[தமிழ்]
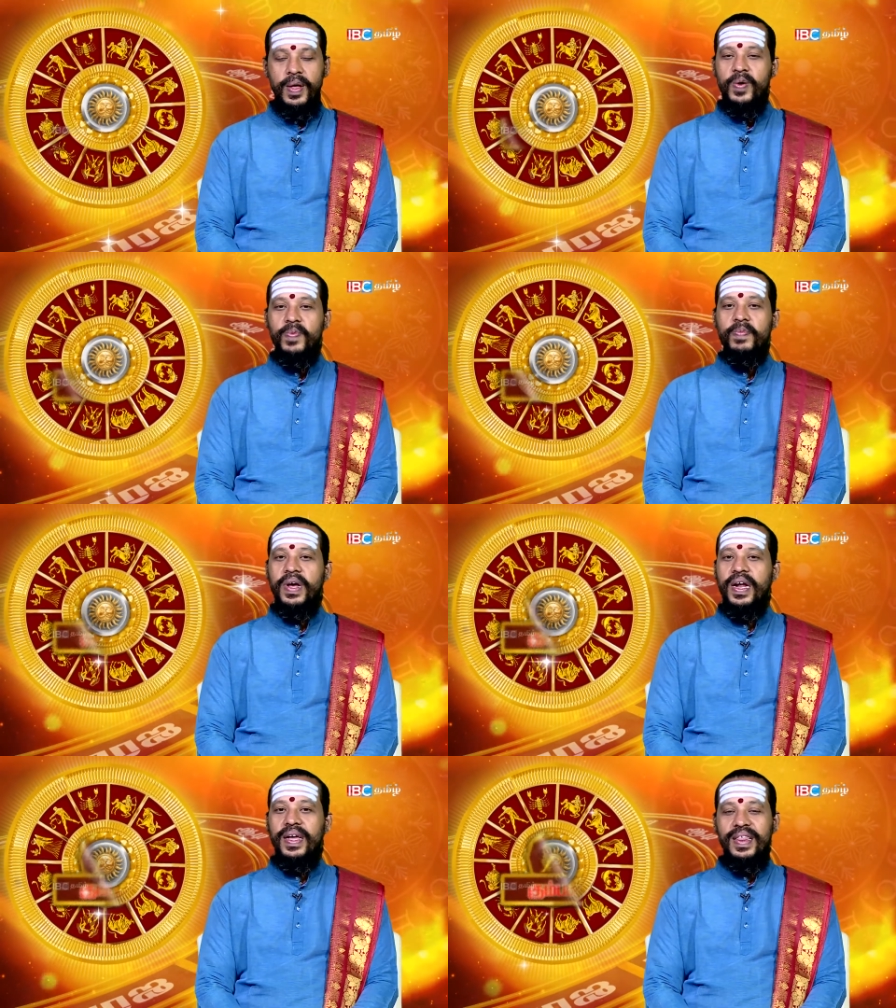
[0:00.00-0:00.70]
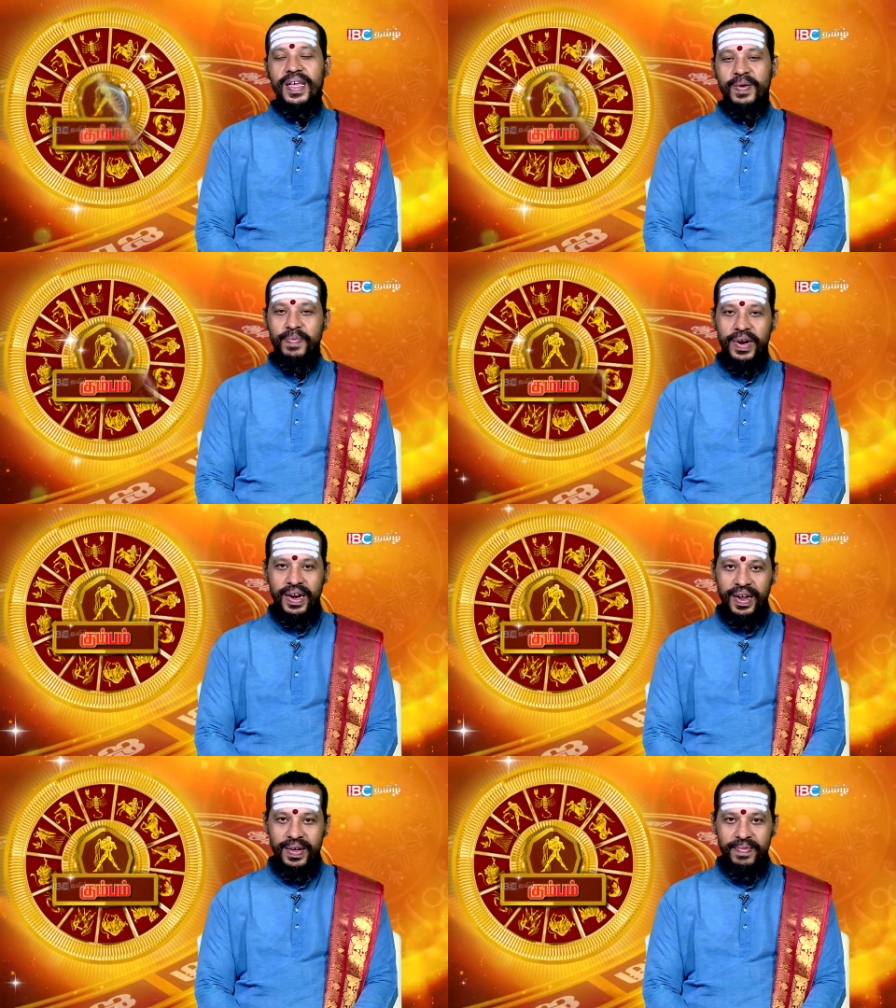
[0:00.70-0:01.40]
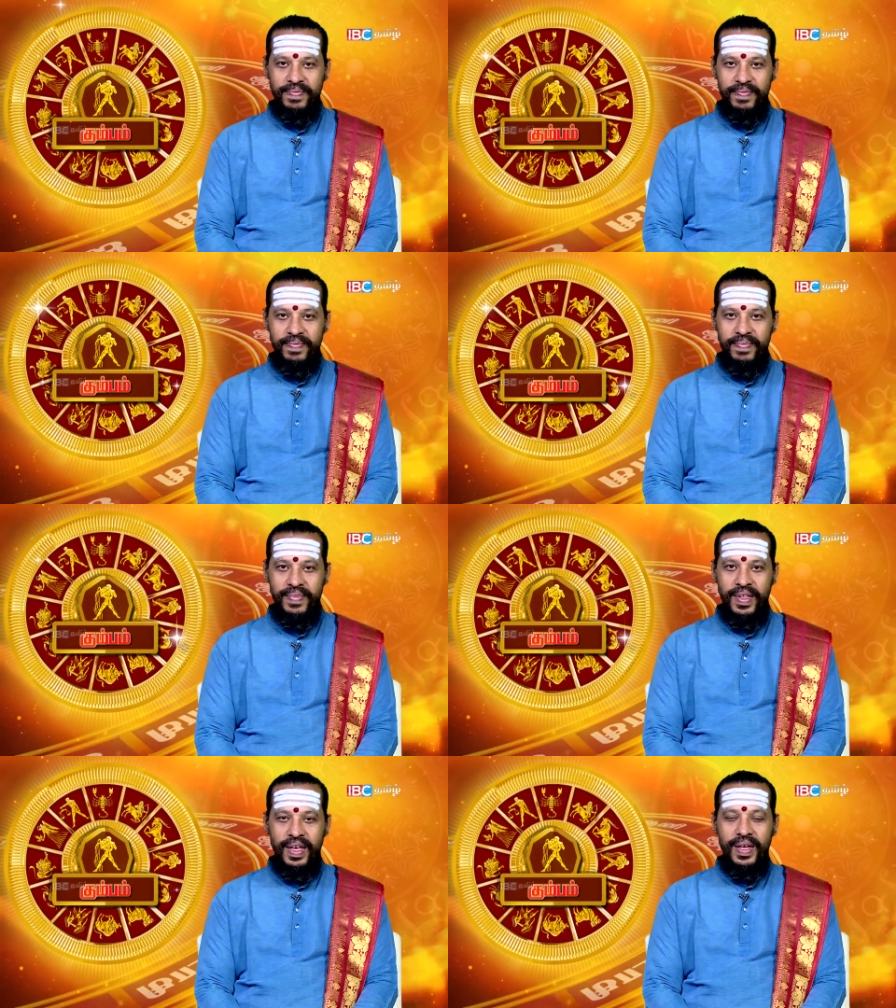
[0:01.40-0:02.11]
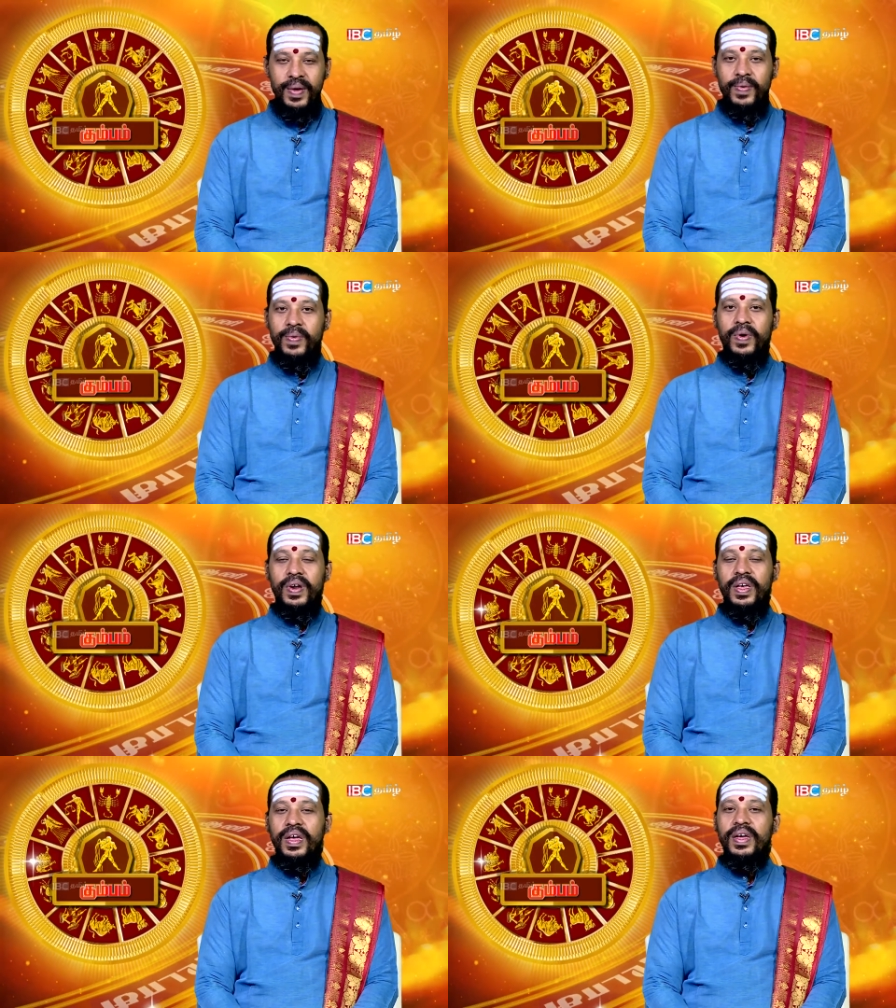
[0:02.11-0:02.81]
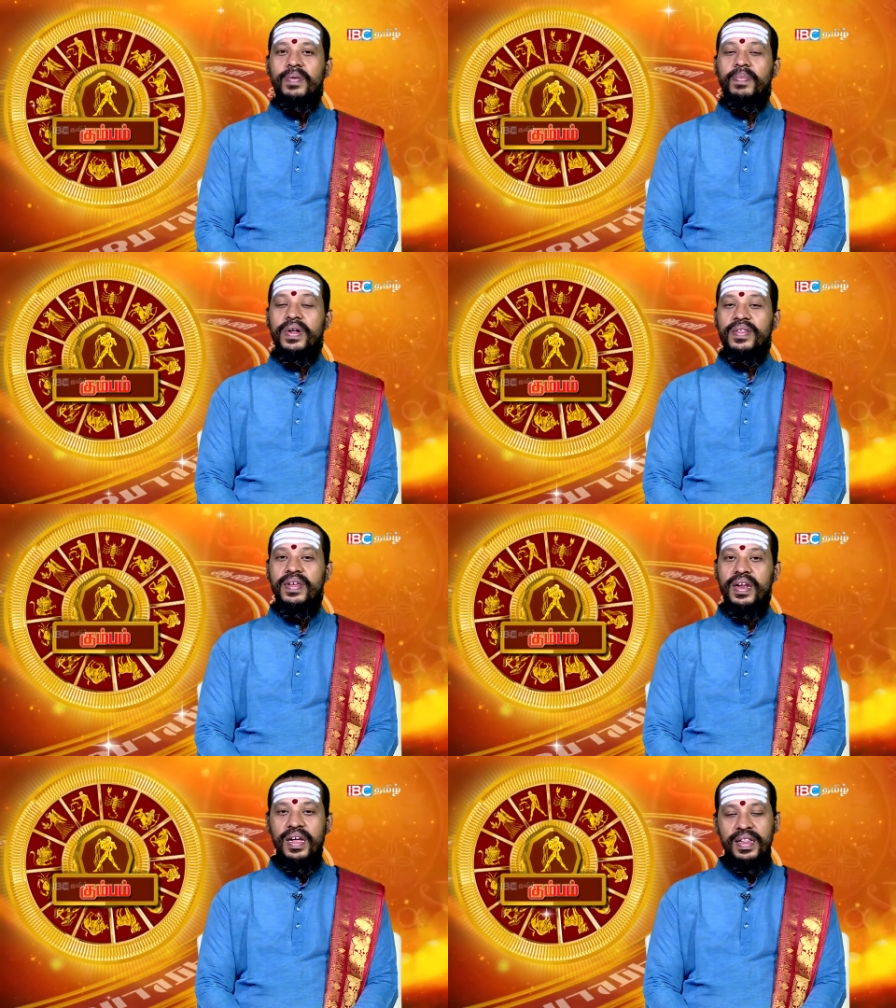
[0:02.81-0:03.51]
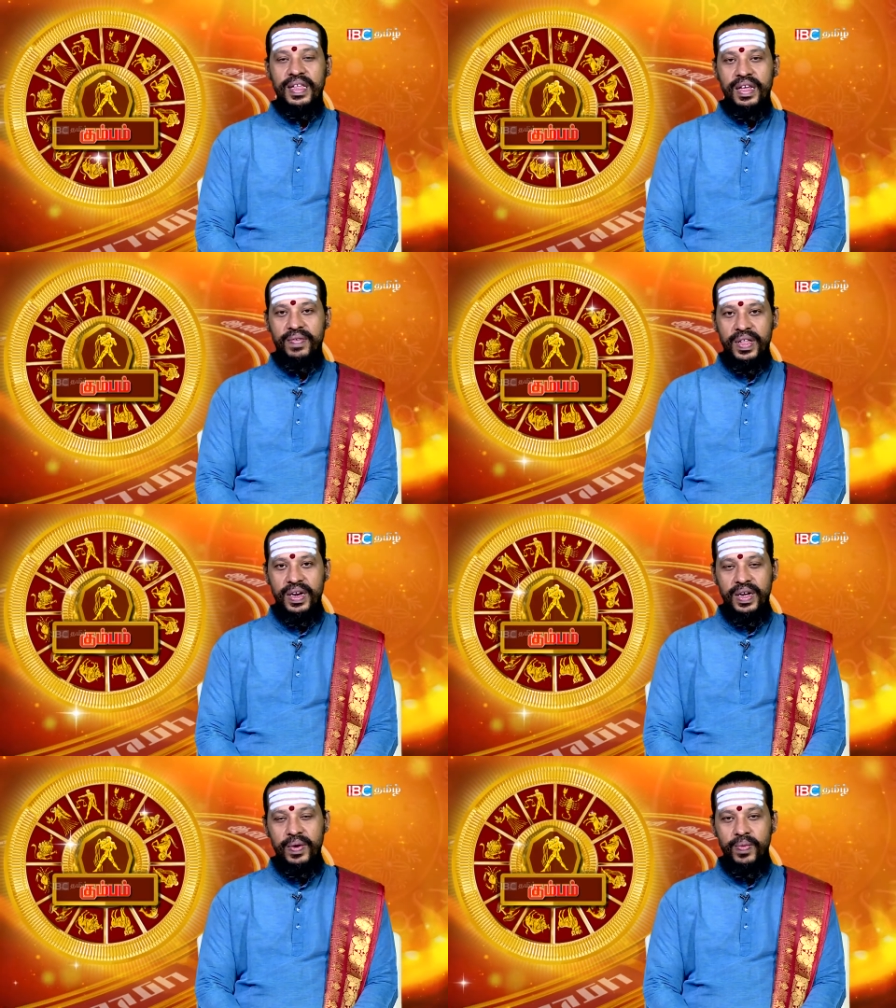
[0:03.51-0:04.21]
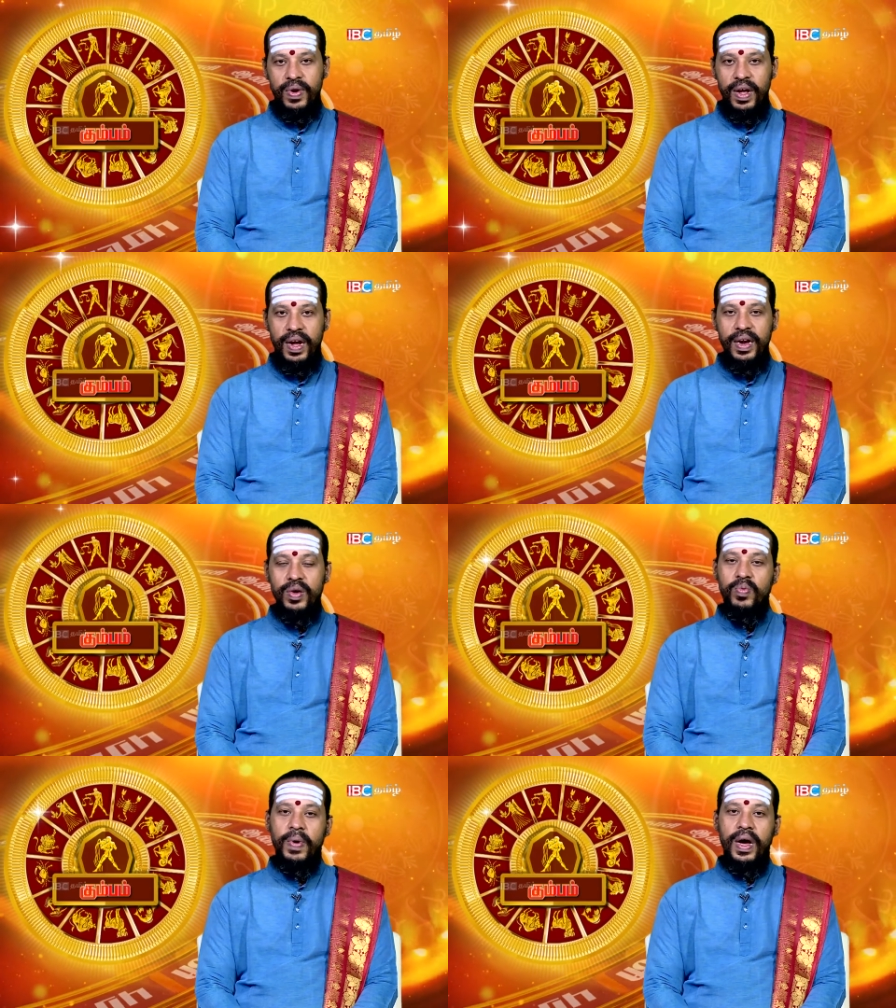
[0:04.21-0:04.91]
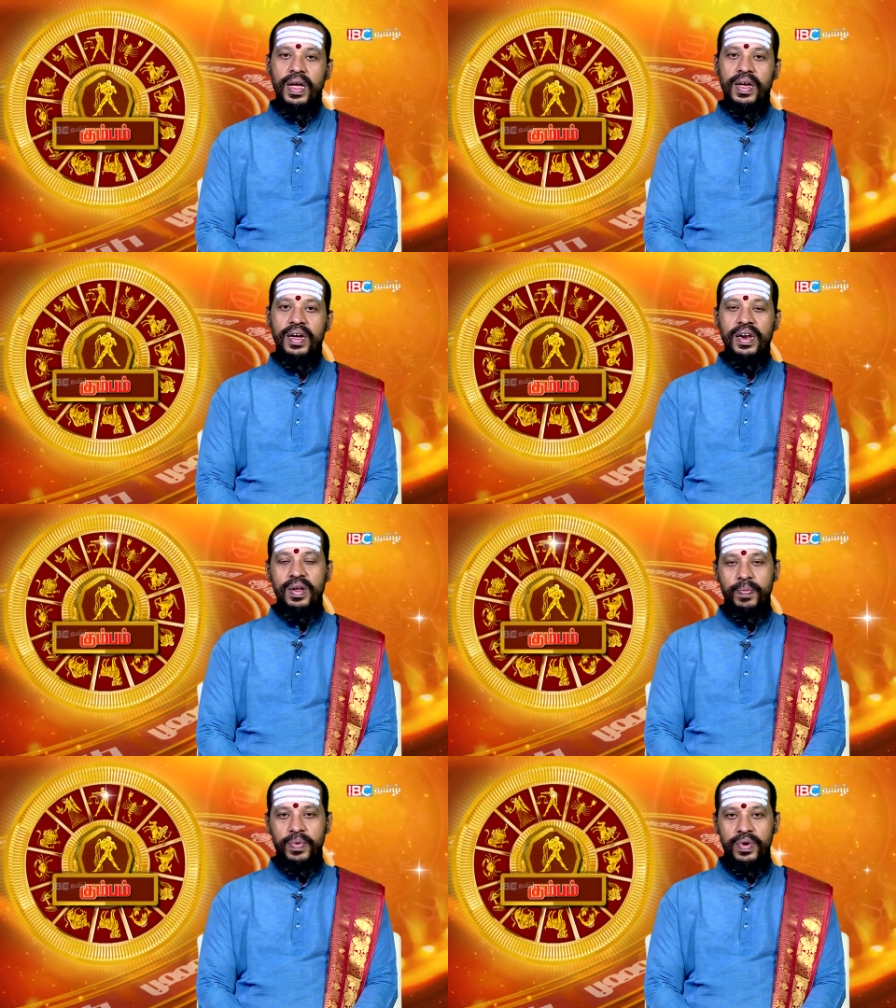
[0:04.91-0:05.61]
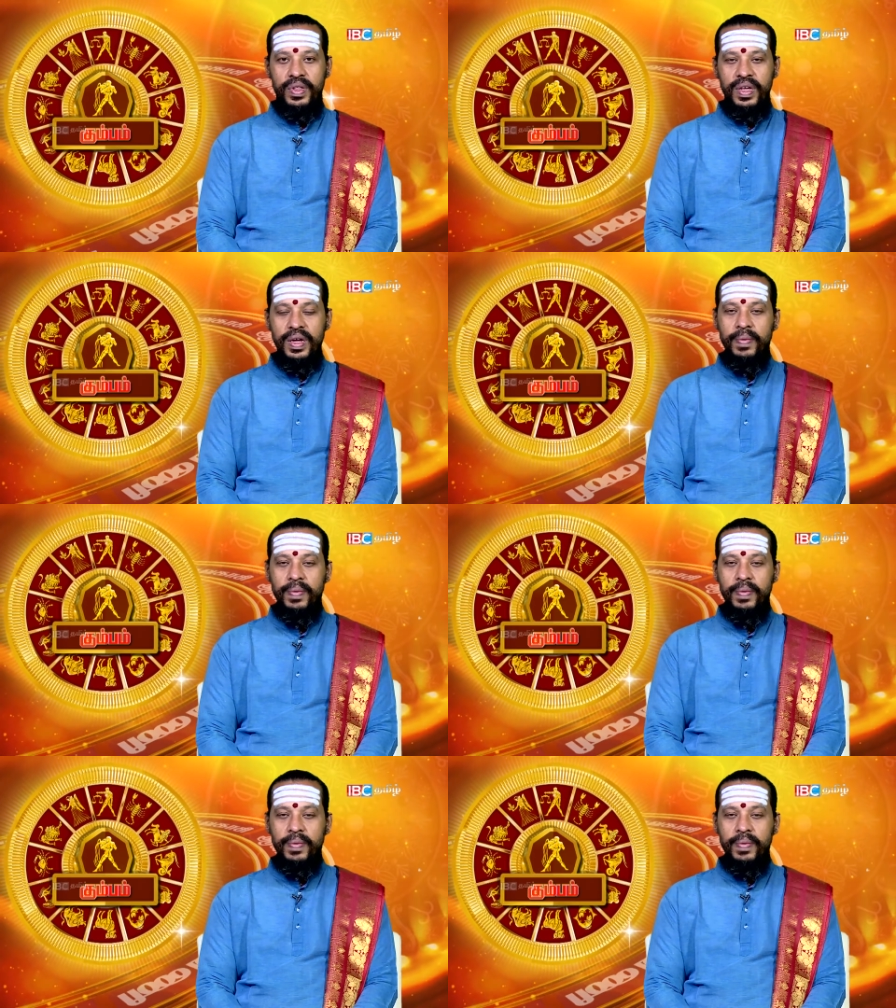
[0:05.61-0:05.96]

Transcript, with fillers: கும்பராசி அன்பர்களே உங்களுடைய பிரச்சனைகள் தீர்வதற்கு உண்டான உபாயங்கள் இப்பொழுது